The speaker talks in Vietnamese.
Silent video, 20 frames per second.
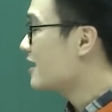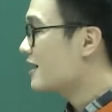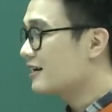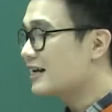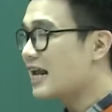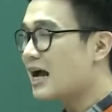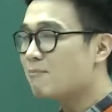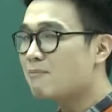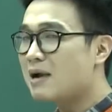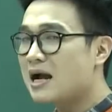
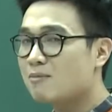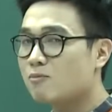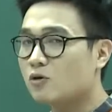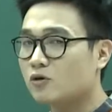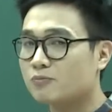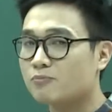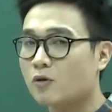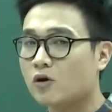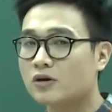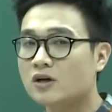đã mang
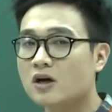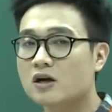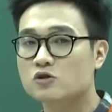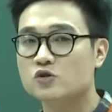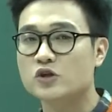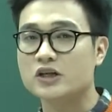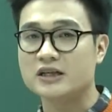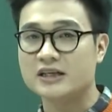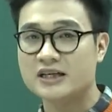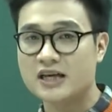một món nợ
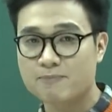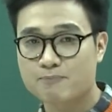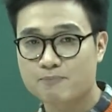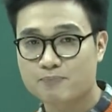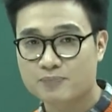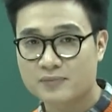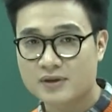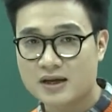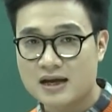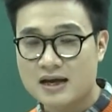chuyển kiếp.
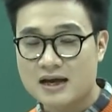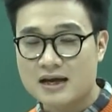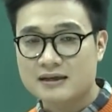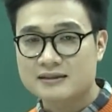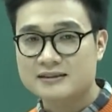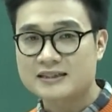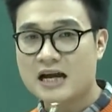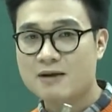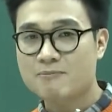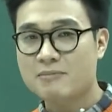
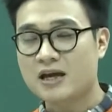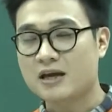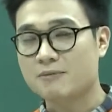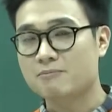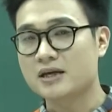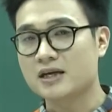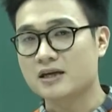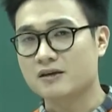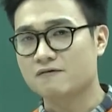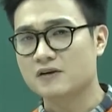Cha mẹ
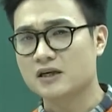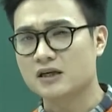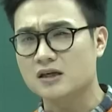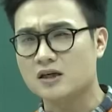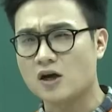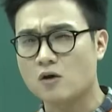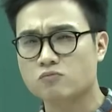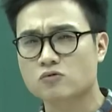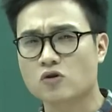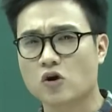Mỹ vì
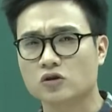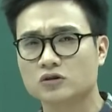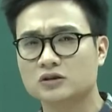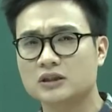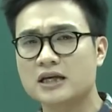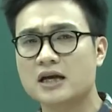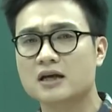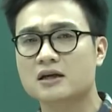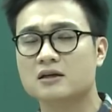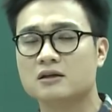không có
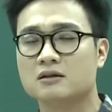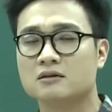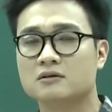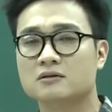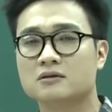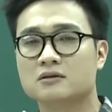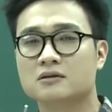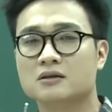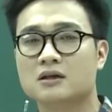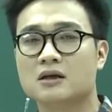tiền
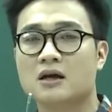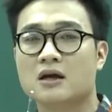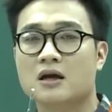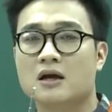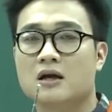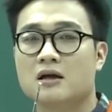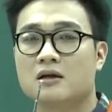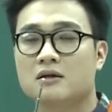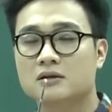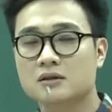
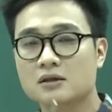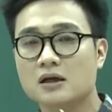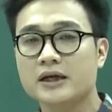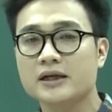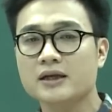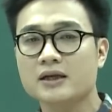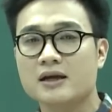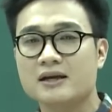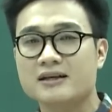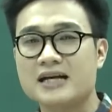
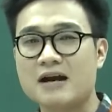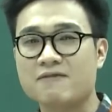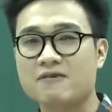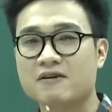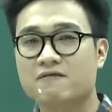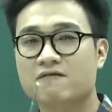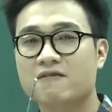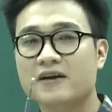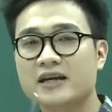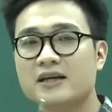cưới đã phải
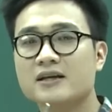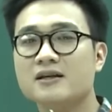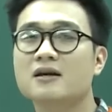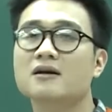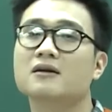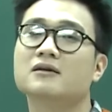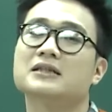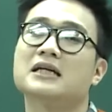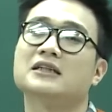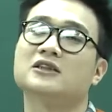vay
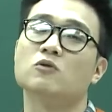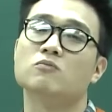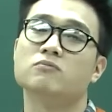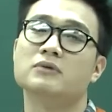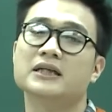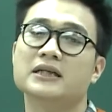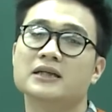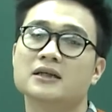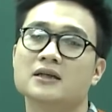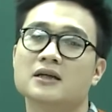nợ nhà thống
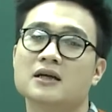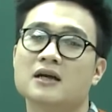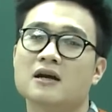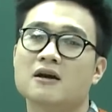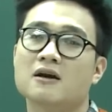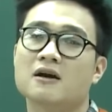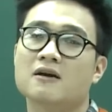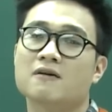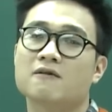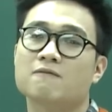lý.
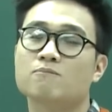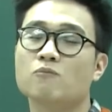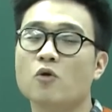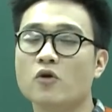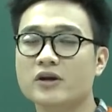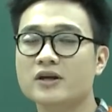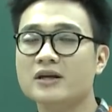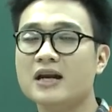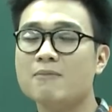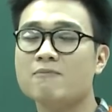
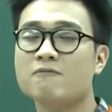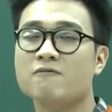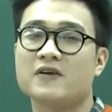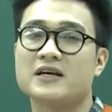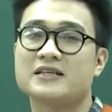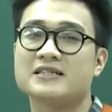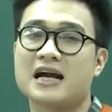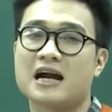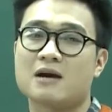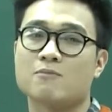Mỗi năm phải
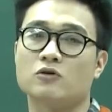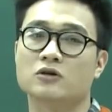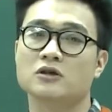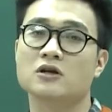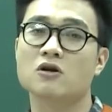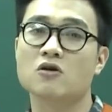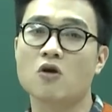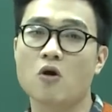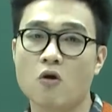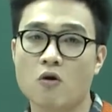trả một
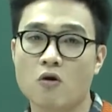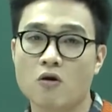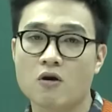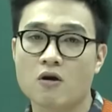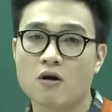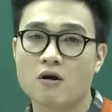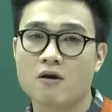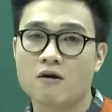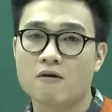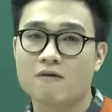nương ngô.
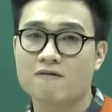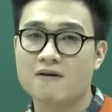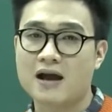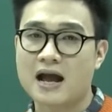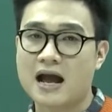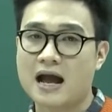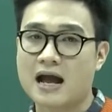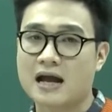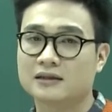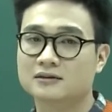
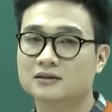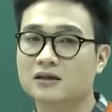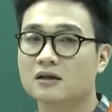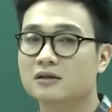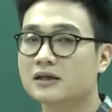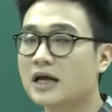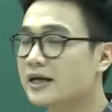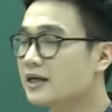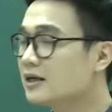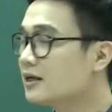Và giờ
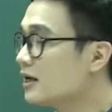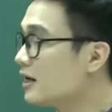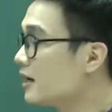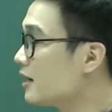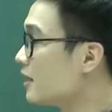đây